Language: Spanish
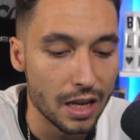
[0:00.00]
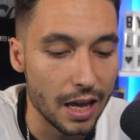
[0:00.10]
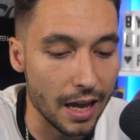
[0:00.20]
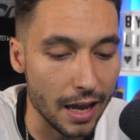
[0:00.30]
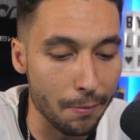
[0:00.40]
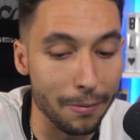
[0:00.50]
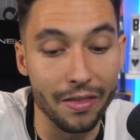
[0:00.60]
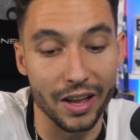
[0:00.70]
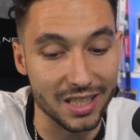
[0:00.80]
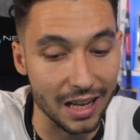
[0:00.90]
En
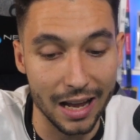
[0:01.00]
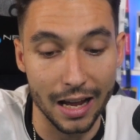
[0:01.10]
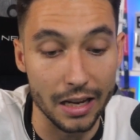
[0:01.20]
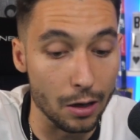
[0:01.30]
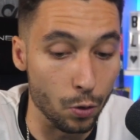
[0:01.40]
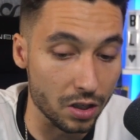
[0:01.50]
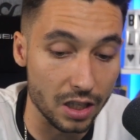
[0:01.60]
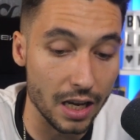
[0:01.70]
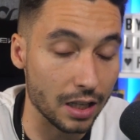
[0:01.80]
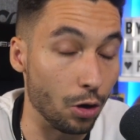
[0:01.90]
banda, sala y Luis
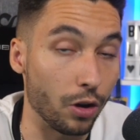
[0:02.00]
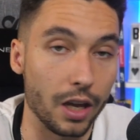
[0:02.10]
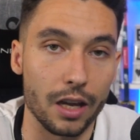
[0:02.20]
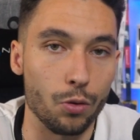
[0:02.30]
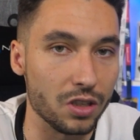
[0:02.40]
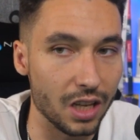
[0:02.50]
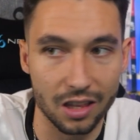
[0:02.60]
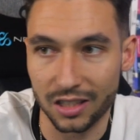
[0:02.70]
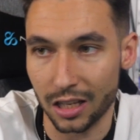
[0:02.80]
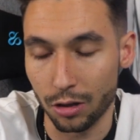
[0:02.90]
Díaz, creo que Luis Díaz
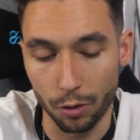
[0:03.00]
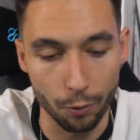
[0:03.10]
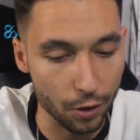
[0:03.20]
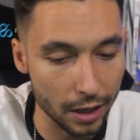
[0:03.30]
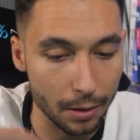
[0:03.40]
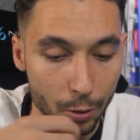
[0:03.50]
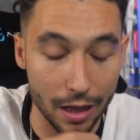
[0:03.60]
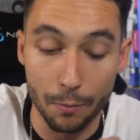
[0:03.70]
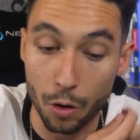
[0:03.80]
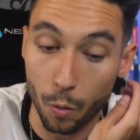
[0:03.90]
está haciendo un final de temporada
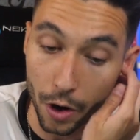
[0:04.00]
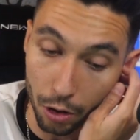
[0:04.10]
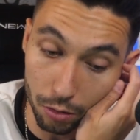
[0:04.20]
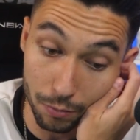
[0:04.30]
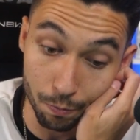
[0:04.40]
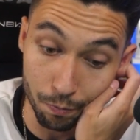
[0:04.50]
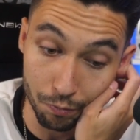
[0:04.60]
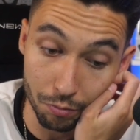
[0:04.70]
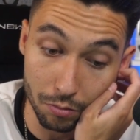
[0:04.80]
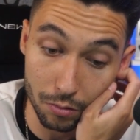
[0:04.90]
muy bueno.
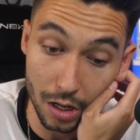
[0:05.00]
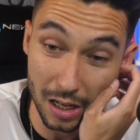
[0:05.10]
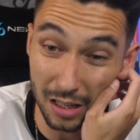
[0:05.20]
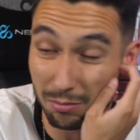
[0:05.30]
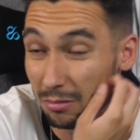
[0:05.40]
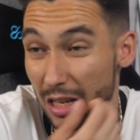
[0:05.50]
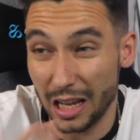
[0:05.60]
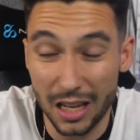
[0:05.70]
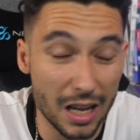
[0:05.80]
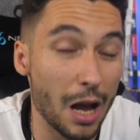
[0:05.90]
Mm, eh,
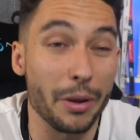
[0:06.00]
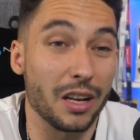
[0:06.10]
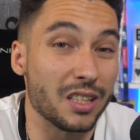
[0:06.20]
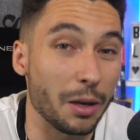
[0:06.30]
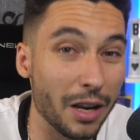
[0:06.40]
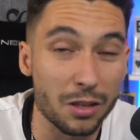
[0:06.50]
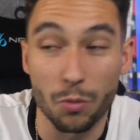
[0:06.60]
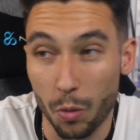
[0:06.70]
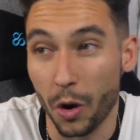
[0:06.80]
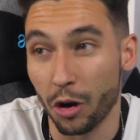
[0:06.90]
a ver, el chaval es muy
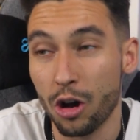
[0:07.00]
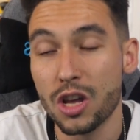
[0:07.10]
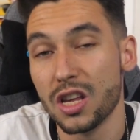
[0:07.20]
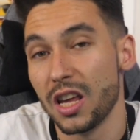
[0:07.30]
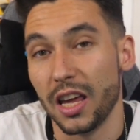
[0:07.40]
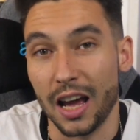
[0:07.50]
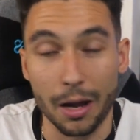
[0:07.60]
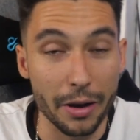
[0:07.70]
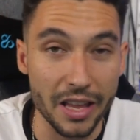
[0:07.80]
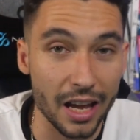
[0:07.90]
bueno eh,
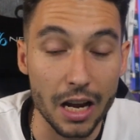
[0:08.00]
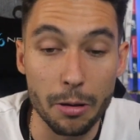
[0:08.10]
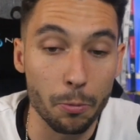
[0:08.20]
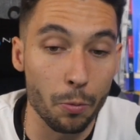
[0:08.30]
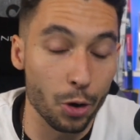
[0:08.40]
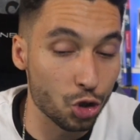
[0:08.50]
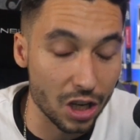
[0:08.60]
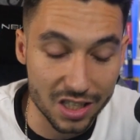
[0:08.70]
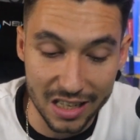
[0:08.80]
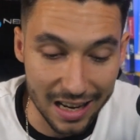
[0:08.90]
acaba de llegar a Liverpool, pero es que
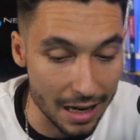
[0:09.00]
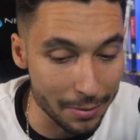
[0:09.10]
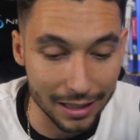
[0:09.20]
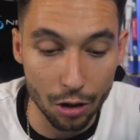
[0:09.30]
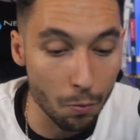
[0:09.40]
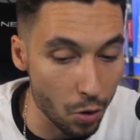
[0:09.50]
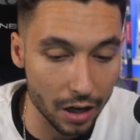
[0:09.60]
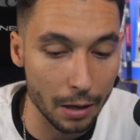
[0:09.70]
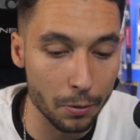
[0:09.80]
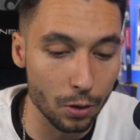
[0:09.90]
se ha aclimatado muy
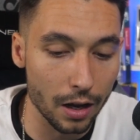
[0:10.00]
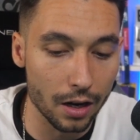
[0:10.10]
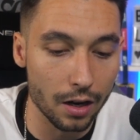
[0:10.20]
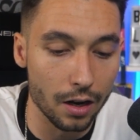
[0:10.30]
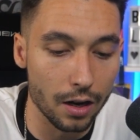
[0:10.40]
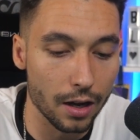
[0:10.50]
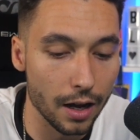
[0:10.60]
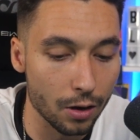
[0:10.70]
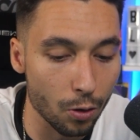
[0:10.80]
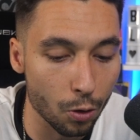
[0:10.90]
rápido al,
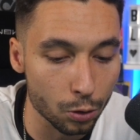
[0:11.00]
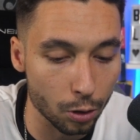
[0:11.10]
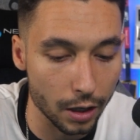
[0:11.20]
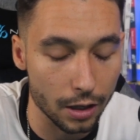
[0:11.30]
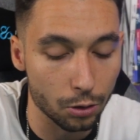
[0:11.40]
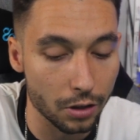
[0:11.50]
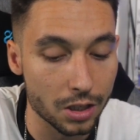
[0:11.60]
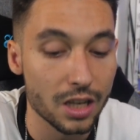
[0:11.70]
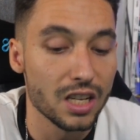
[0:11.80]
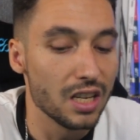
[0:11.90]
conjunto red. Entonces,
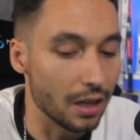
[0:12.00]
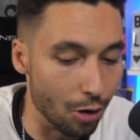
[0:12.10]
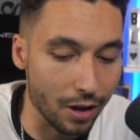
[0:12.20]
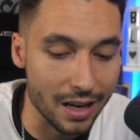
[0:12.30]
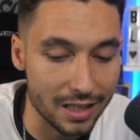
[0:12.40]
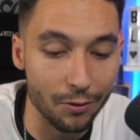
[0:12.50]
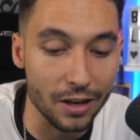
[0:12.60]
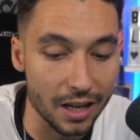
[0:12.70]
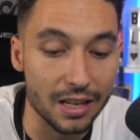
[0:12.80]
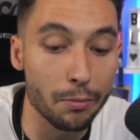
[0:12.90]
creo que en esa fila
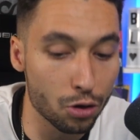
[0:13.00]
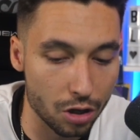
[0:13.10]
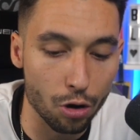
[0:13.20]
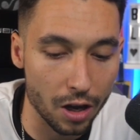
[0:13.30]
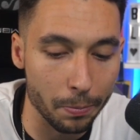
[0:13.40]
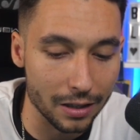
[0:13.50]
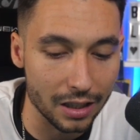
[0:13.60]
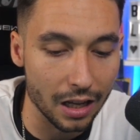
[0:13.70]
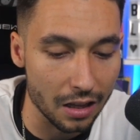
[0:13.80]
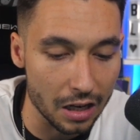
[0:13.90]
de Champions creo que
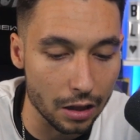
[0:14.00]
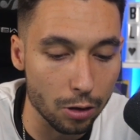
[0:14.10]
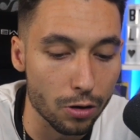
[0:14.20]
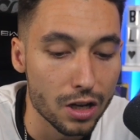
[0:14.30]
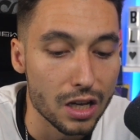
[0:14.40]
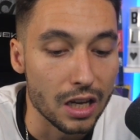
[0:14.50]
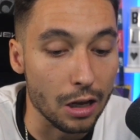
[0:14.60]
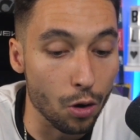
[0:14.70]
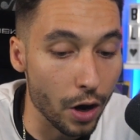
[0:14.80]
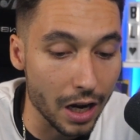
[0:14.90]
partirá de inicio. Y
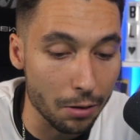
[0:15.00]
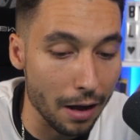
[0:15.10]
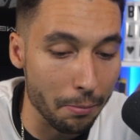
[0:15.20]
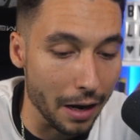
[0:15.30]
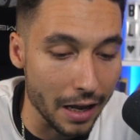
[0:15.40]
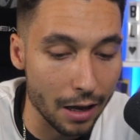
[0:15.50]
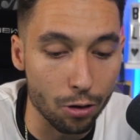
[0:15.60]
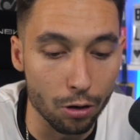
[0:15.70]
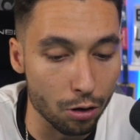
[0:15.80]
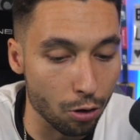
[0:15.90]
luego arriba Mané
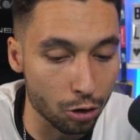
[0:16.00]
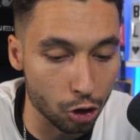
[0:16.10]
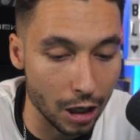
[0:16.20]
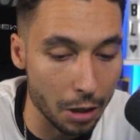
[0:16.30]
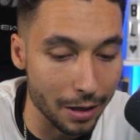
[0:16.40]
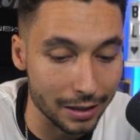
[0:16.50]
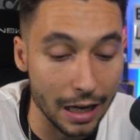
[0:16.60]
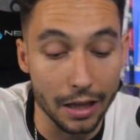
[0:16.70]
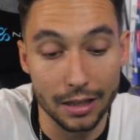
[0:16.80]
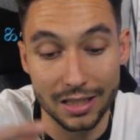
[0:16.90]
con, total
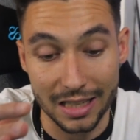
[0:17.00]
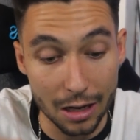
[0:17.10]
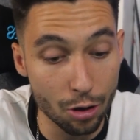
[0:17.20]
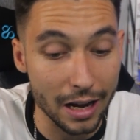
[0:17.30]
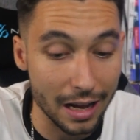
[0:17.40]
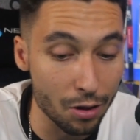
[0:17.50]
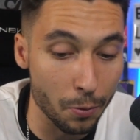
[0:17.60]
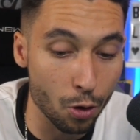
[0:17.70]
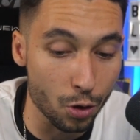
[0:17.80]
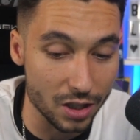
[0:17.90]
libertad. Se ha ido cargando un
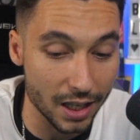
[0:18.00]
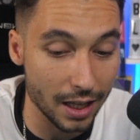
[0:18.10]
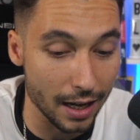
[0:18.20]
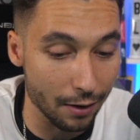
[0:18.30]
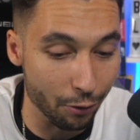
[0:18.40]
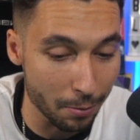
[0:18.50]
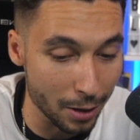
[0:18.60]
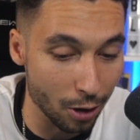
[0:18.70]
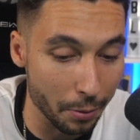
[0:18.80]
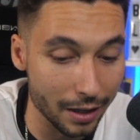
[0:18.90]
poco Luis Díaz a
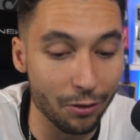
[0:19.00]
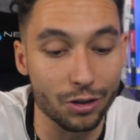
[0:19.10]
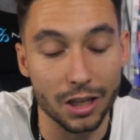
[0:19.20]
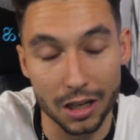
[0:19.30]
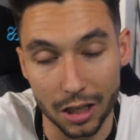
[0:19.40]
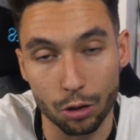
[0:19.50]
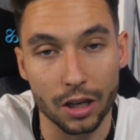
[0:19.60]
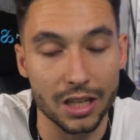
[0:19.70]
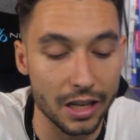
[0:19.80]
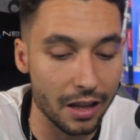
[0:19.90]
Firmino, la verdad. Sí que es cierto que
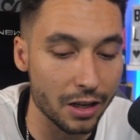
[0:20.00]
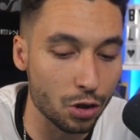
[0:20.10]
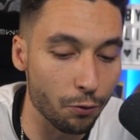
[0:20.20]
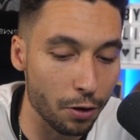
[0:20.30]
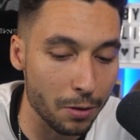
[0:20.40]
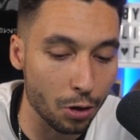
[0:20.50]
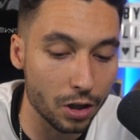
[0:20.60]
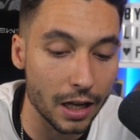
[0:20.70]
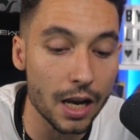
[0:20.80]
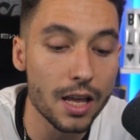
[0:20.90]
salía de lesión Firmino y
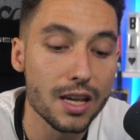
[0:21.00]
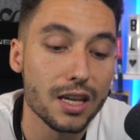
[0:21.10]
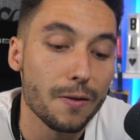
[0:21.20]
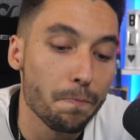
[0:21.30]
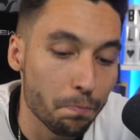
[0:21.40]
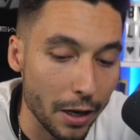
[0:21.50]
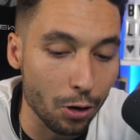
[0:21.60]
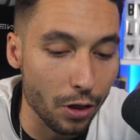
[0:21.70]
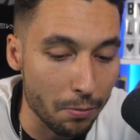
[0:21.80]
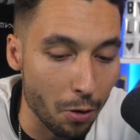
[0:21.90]
tal, pero
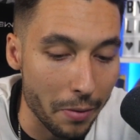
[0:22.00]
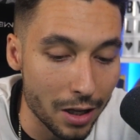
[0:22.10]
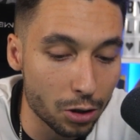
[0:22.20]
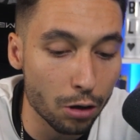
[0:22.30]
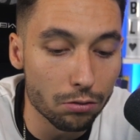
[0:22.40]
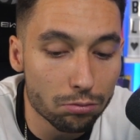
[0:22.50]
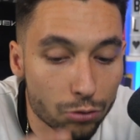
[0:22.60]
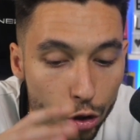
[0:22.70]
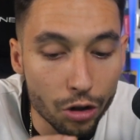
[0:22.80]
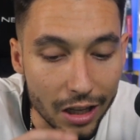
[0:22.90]
de momento
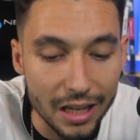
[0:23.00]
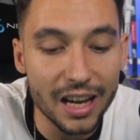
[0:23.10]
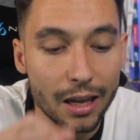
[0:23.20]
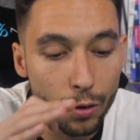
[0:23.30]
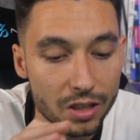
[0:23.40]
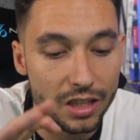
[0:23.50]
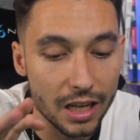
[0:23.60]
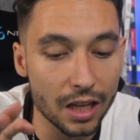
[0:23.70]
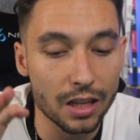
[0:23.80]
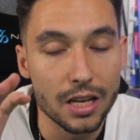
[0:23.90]
yo diría que Luis
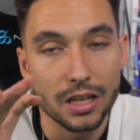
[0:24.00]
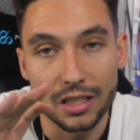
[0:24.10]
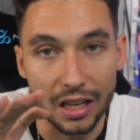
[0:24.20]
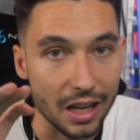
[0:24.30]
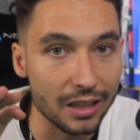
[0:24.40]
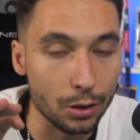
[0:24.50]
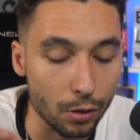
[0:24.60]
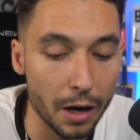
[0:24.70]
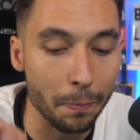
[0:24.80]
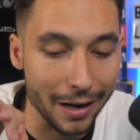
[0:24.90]
Díaz sería el
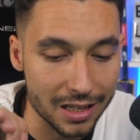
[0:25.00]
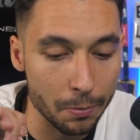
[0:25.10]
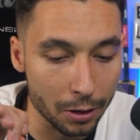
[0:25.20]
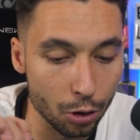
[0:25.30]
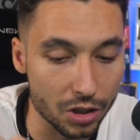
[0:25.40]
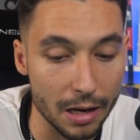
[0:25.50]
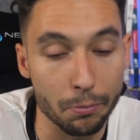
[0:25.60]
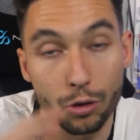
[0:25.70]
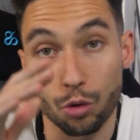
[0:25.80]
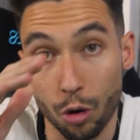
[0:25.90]
titular para ese partido de
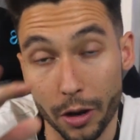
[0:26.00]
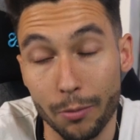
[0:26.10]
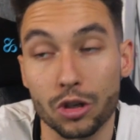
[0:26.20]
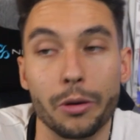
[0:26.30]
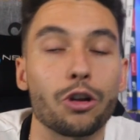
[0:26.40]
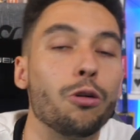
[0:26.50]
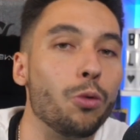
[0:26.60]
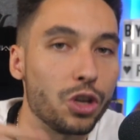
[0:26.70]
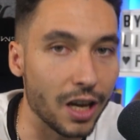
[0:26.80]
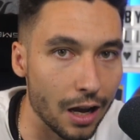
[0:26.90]
Champions. Luego veremos a ver cómo
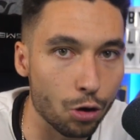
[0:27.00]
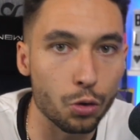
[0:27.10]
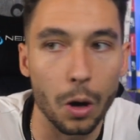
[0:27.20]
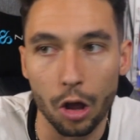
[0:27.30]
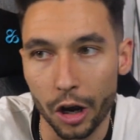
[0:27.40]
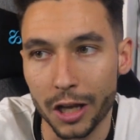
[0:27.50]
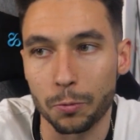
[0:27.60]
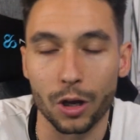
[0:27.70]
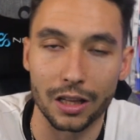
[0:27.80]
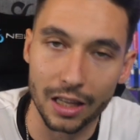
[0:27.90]
llegan los jugadores,
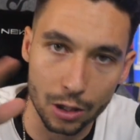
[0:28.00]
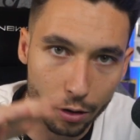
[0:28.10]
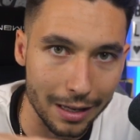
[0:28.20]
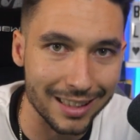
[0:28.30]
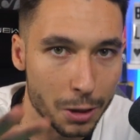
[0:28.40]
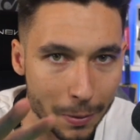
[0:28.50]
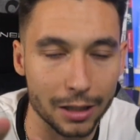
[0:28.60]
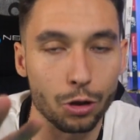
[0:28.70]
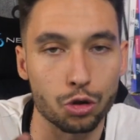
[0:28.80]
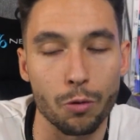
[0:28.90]
porque tienen todavía tres
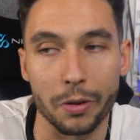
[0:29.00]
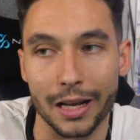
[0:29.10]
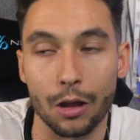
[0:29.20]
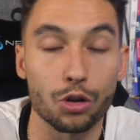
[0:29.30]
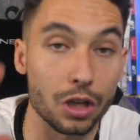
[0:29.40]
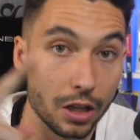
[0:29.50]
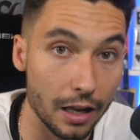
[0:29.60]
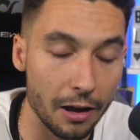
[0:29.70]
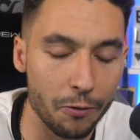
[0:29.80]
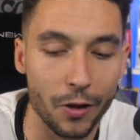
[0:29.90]
partidos complicados, el de
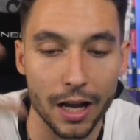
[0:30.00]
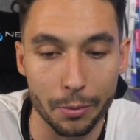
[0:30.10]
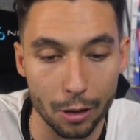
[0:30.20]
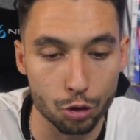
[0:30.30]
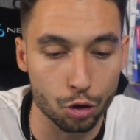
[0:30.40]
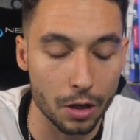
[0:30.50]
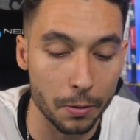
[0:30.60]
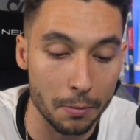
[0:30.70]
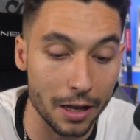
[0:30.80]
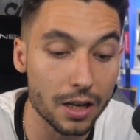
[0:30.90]
la FA Cup y los dos de
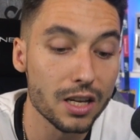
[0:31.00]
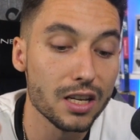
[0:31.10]
Premier.